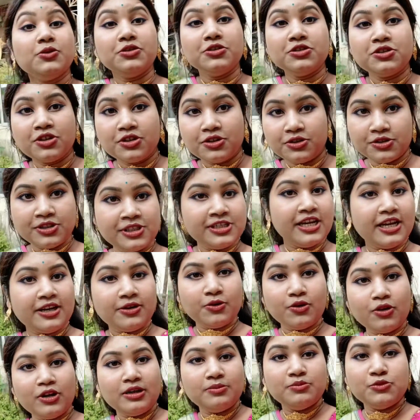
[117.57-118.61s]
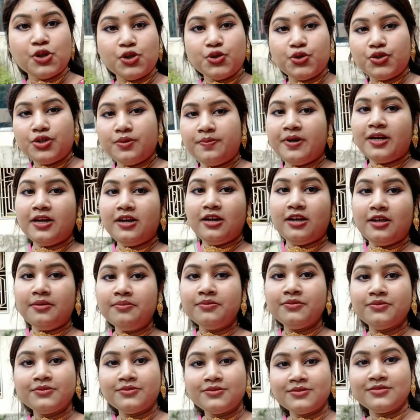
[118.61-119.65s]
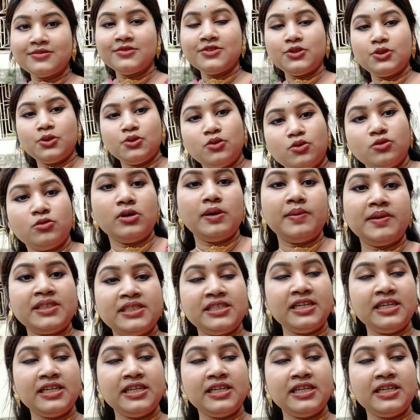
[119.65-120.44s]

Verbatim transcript: তোমাদের সঙ্গে তো শেয়ার করলাম যতটা পারলাম তো আমার